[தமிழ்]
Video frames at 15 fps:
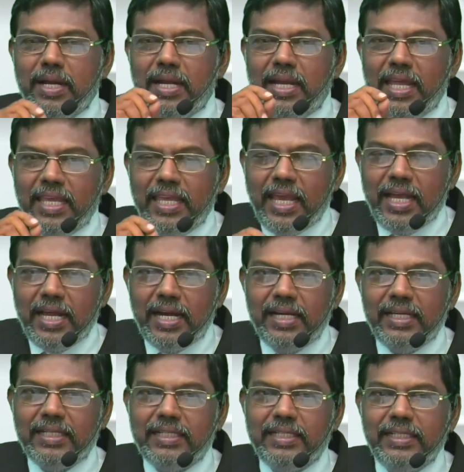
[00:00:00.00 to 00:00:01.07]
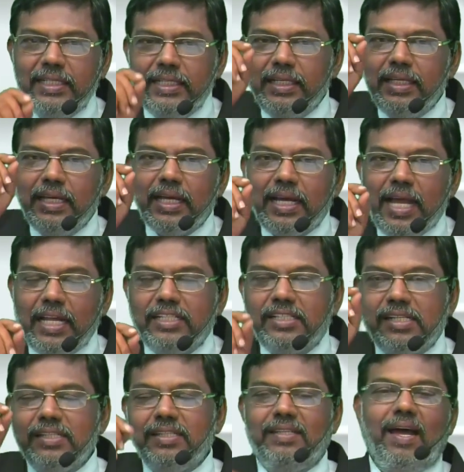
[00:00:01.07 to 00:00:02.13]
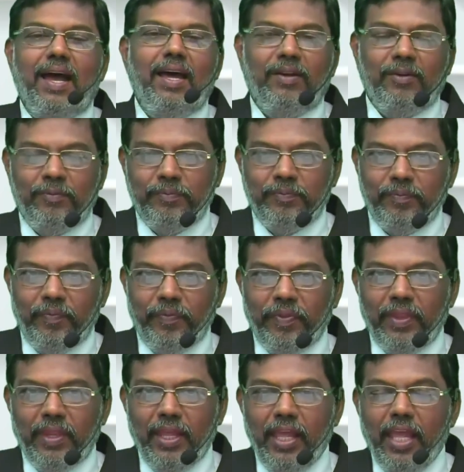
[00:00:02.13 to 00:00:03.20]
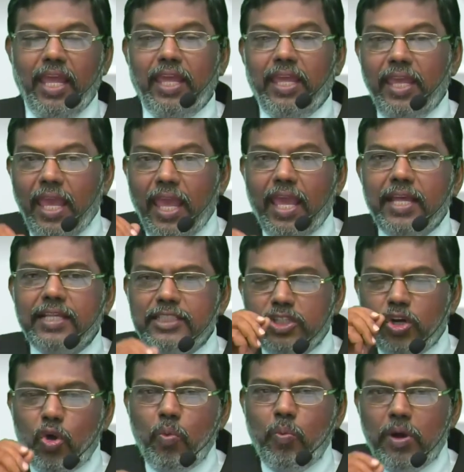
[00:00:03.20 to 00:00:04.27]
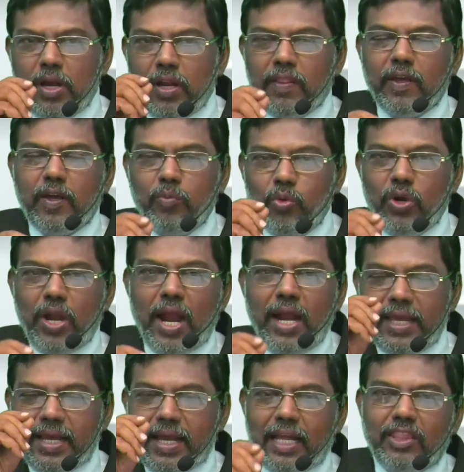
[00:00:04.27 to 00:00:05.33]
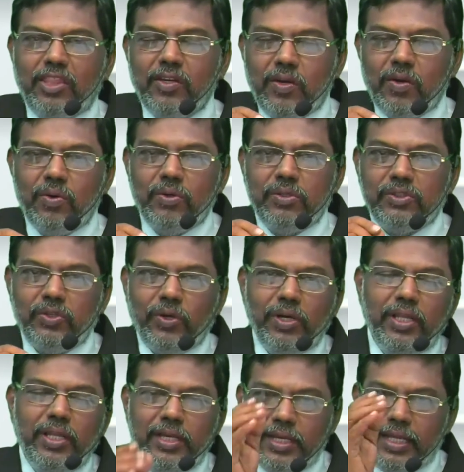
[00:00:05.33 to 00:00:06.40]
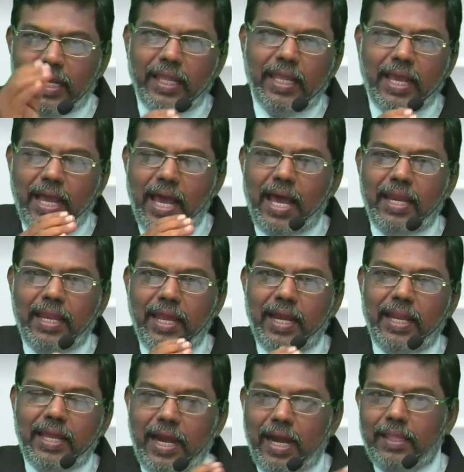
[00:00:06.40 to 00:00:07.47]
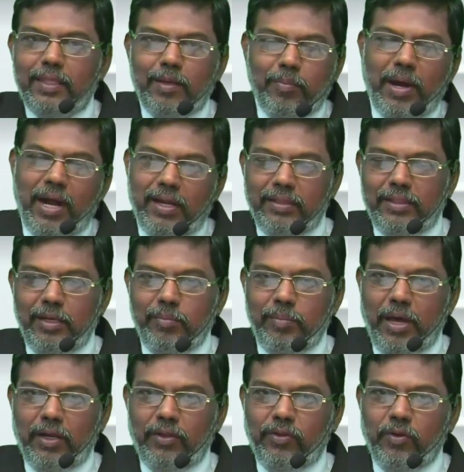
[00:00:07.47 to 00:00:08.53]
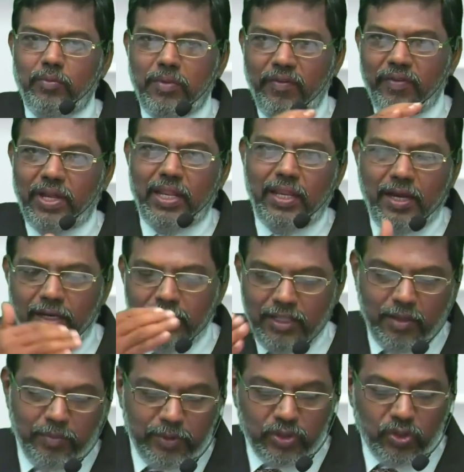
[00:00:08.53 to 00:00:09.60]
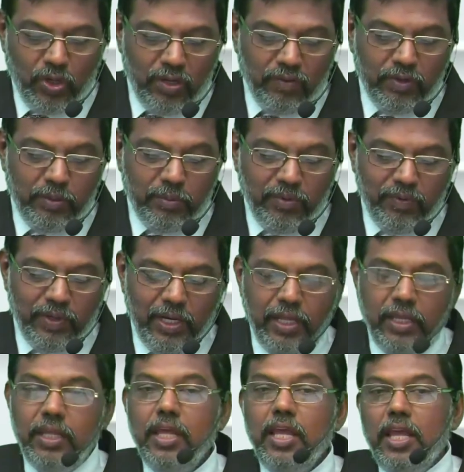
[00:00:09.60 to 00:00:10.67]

பண்ண எங்களுக்கு கற்றுத்தாரும் ஏன் ஜெபம் பண்ணுறதுக்கு முன்னாடி கற்றுக்கணும்னு சொல்லி நிறைய காரியங்களை கடந்த பாடத்தில் பார்த்தோம் அவைகளை நான் திருப்பி சொல்ல விரும்பவில்லை